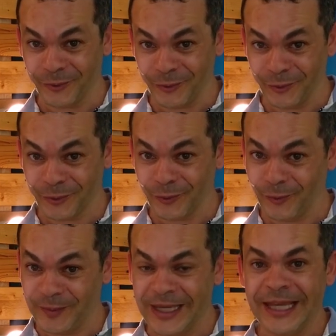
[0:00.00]
do
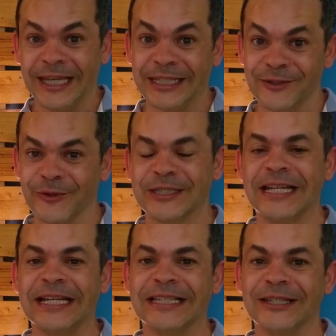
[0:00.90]
YouTube. E se você
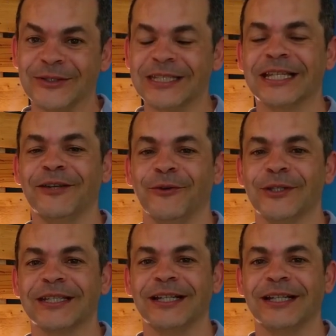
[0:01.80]
ainda não se inscreveu nesse